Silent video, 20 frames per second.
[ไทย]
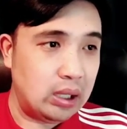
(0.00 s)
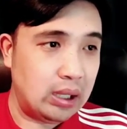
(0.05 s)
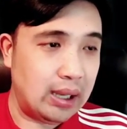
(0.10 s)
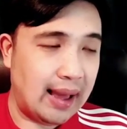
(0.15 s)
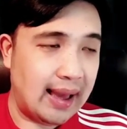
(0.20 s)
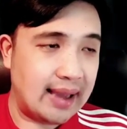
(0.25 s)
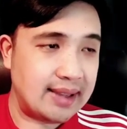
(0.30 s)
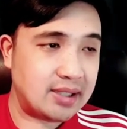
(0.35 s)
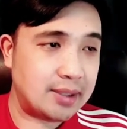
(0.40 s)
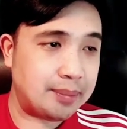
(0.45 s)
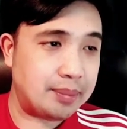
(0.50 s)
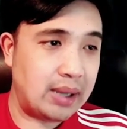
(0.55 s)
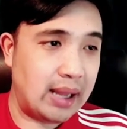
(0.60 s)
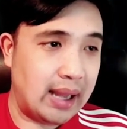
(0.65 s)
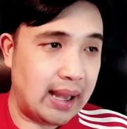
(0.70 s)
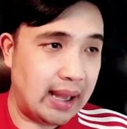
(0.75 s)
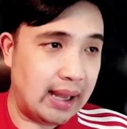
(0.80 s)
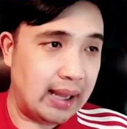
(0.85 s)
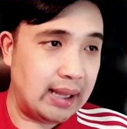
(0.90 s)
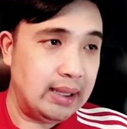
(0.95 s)
หลายสัป
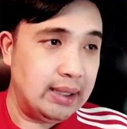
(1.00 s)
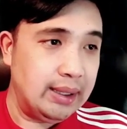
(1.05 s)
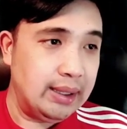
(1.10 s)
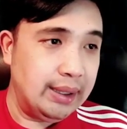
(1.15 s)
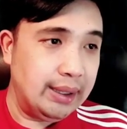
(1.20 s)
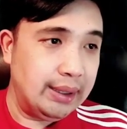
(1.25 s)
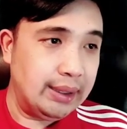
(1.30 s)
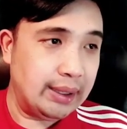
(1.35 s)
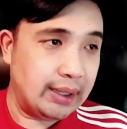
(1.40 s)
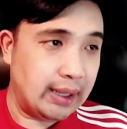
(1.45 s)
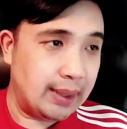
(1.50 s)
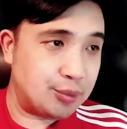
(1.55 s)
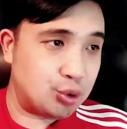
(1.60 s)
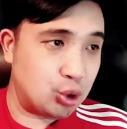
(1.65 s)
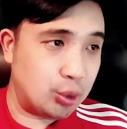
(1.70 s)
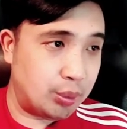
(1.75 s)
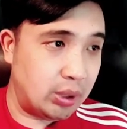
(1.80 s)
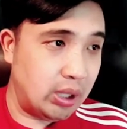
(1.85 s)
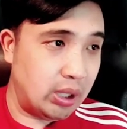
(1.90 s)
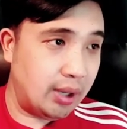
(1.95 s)
ดาห์นะครับ
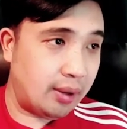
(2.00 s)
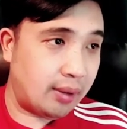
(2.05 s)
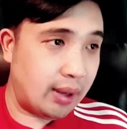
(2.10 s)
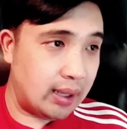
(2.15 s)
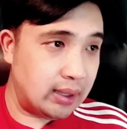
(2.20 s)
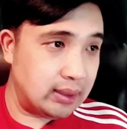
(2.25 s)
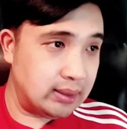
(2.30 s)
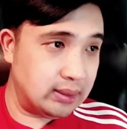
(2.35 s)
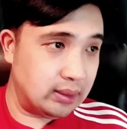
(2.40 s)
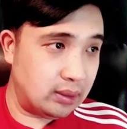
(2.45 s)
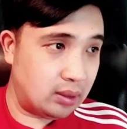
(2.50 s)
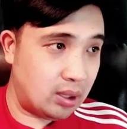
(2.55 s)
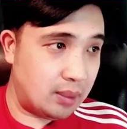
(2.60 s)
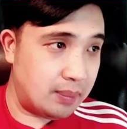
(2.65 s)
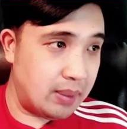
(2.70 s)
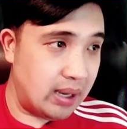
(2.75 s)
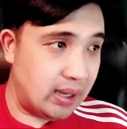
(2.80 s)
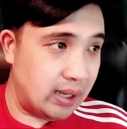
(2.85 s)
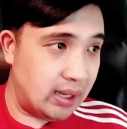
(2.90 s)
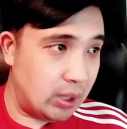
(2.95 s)
ส่วนผู้เล่นรายอื่นก็
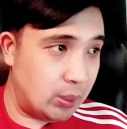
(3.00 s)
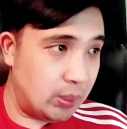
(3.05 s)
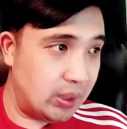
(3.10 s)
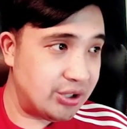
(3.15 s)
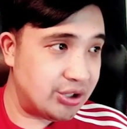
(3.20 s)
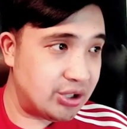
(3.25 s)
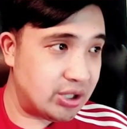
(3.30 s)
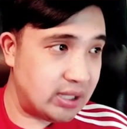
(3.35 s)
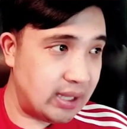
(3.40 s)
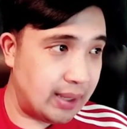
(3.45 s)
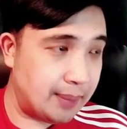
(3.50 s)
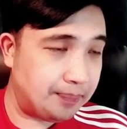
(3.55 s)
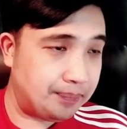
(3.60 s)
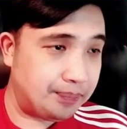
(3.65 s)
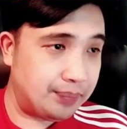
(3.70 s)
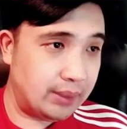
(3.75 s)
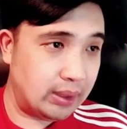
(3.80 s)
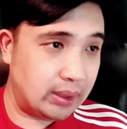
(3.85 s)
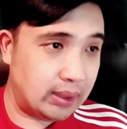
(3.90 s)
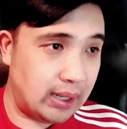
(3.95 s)
เป็นเดวิสเจ็บ
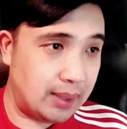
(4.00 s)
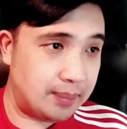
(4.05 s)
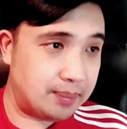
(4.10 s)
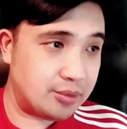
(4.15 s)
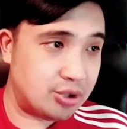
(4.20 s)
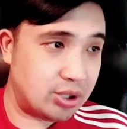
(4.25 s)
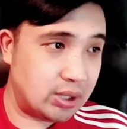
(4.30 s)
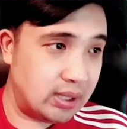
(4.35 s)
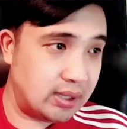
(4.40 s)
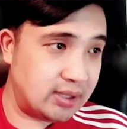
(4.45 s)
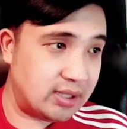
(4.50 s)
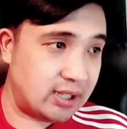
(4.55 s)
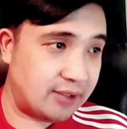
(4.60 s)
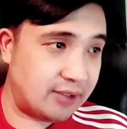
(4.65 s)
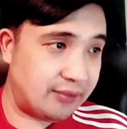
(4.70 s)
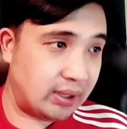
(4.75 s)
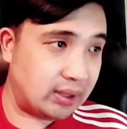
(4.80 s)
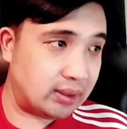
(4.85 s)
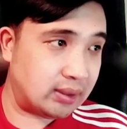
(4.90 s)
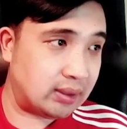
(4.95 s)
นะครับฉะนั้นซา
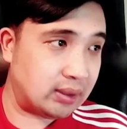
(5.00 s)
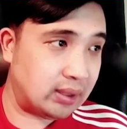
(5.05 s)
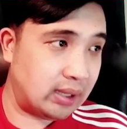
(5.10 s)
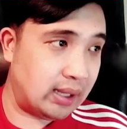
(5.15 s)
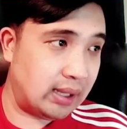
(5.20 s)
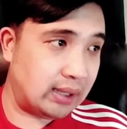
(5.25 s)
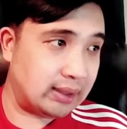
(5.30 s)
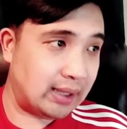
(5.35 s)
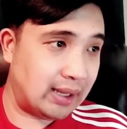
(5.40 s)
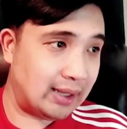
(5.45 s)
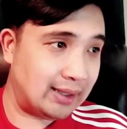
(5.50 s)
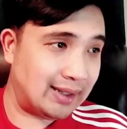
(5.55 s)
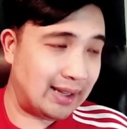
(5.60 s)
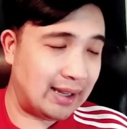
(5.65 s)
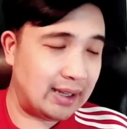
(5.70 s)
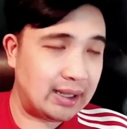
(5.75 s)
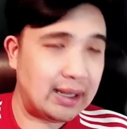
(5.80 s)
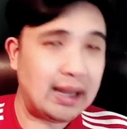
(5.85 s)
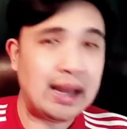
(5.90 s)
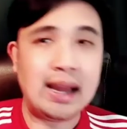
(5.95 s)
เฟตทางแก
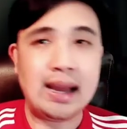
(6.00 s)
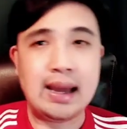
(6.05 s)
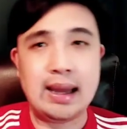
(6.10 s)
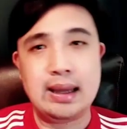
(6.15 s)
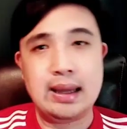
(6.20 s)
งก้า